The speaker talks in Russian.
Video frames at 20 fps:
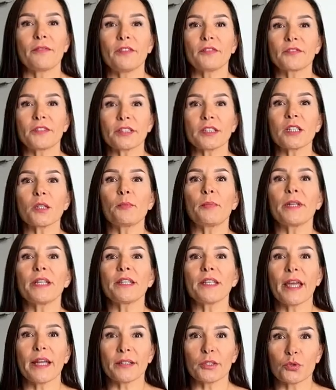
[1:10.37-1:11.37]
во-вторых,
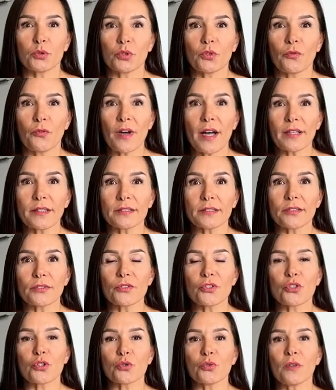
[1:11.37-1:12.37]
принять тот факт,
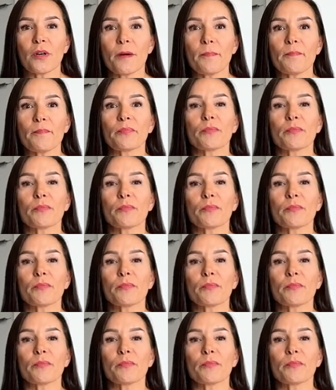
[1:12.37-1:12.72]
что